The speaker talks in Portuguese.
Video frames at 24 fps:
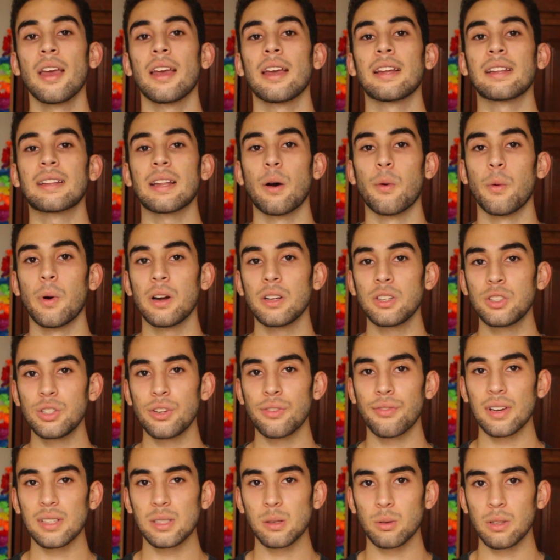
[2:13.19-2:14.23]
Então, antes
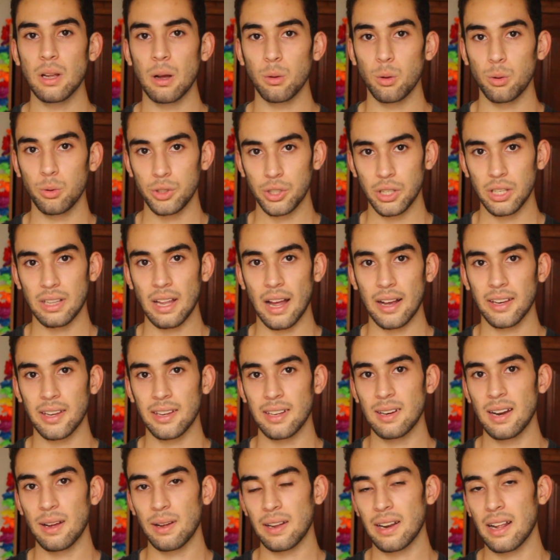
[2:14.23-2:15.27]
de fazer o download que está
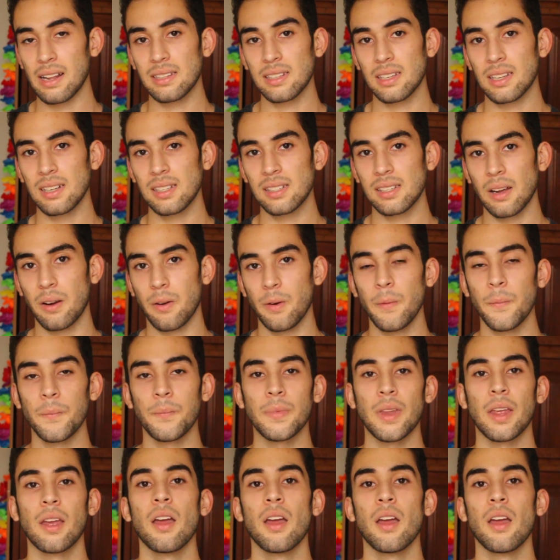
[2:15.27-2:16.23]
aqui na, na, descrição,